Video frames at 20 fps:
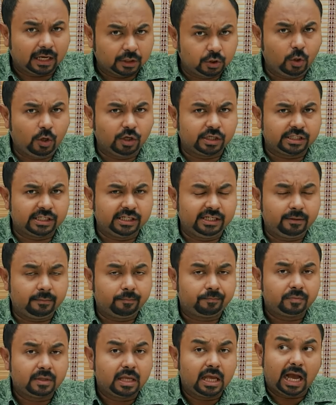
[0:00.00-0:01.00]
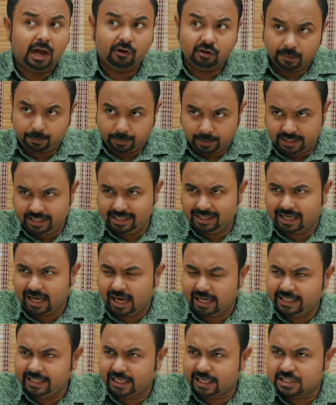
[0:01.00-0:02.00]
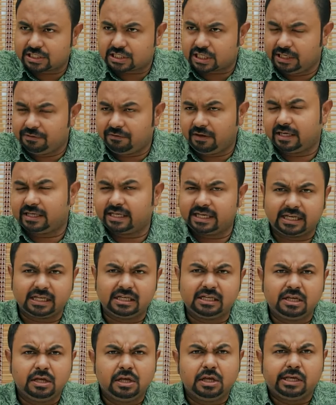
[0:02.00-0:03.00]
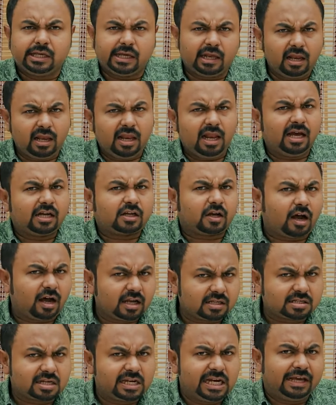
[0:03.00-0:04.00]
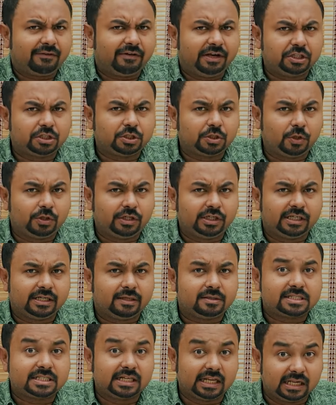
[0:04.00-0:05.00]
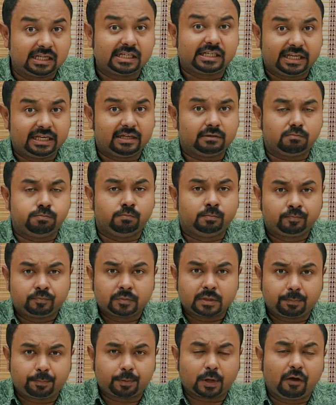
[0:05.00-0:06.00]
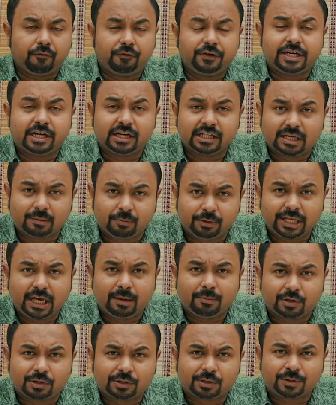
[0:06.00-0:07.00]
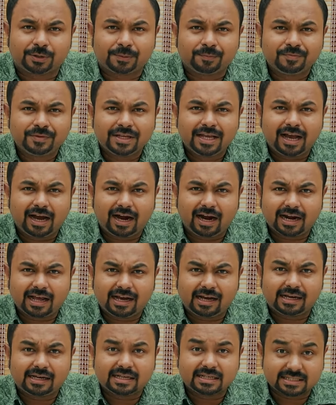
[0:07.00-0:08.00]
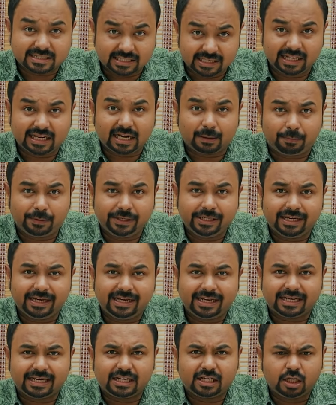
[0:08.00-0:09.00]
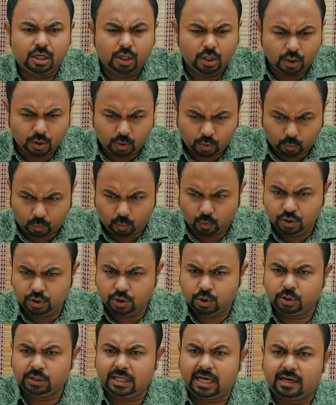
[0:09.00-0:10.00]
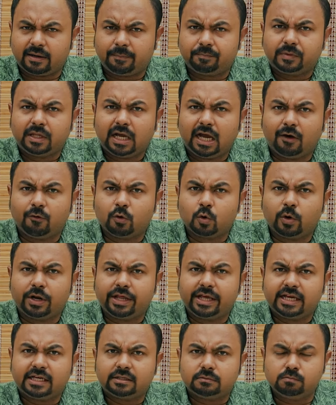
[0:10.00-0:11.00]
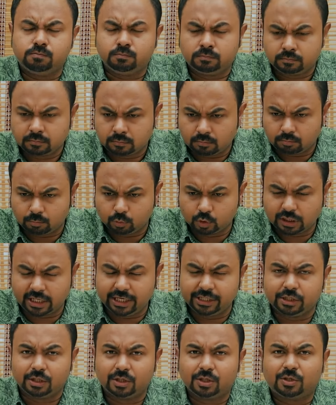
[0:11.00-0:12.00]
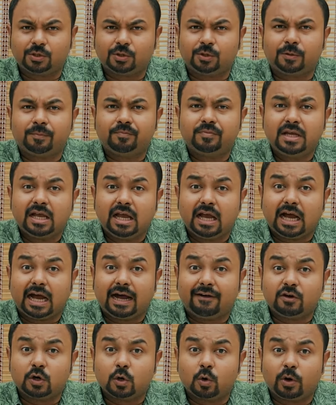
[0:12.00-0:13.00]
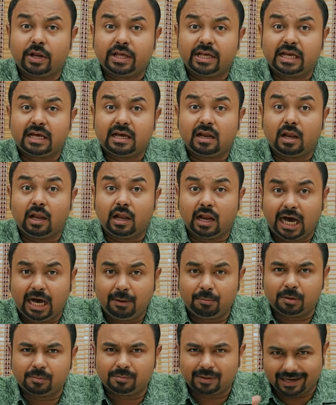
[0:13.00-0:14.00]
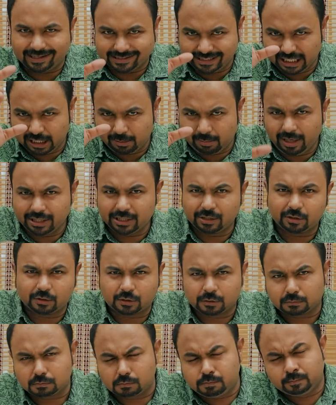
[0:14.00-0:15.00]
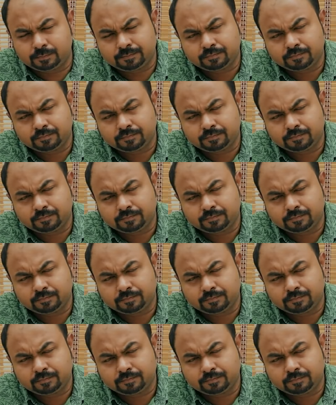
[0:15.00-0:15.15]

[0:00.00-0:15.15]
அதோடு அவங்க பெரிய காரியங்களை செய்வாங்க எல்லாம் காஸ்ட்லியாக வைத்து கொண்டு சிலருக்கு ப்ராஃபிட் எடுக்க முடியாமல் இருக்கும் ஆனால் சிலர் அப்படி இல்லை கொஞ்சம் தான் அவங்களுடைய முதலீடு இருக்கும் அவங்களுடைய லாபம் அதிகமாக இருக்கும்